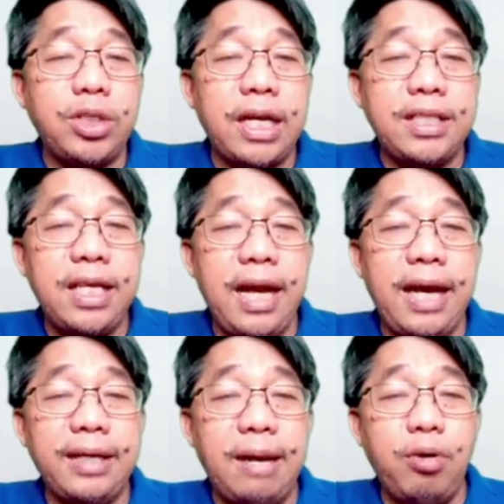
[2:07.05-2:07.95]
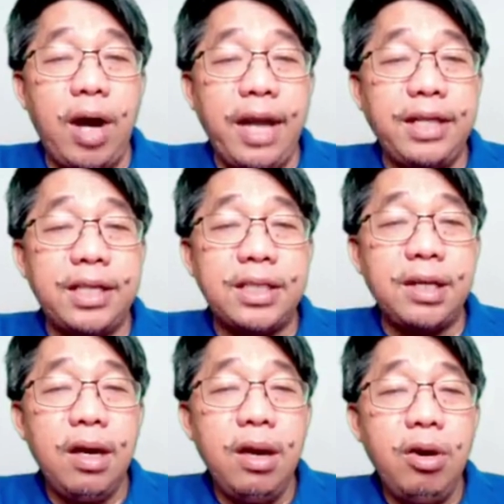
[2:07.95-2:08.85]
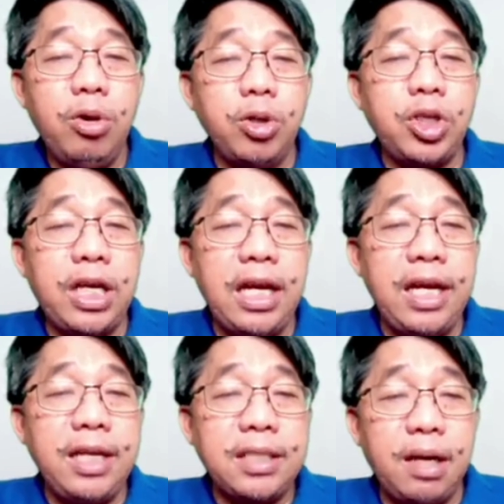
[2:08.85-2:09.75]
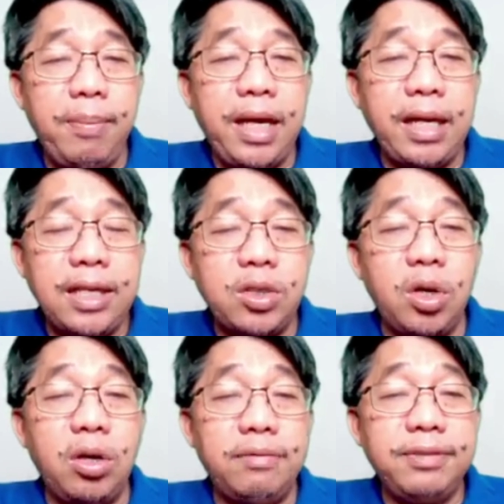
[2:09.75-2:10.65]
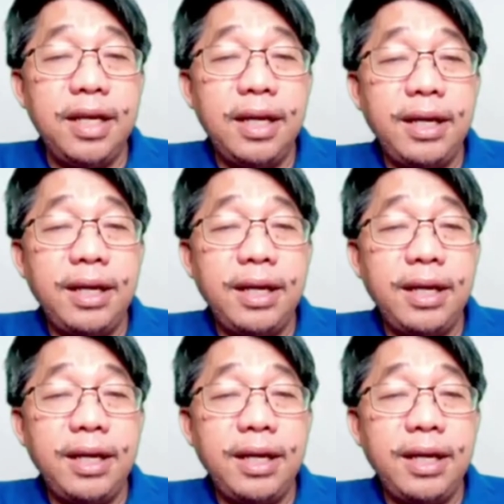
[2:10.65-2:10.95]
Sansilan, among others, whose killings remain unsolved.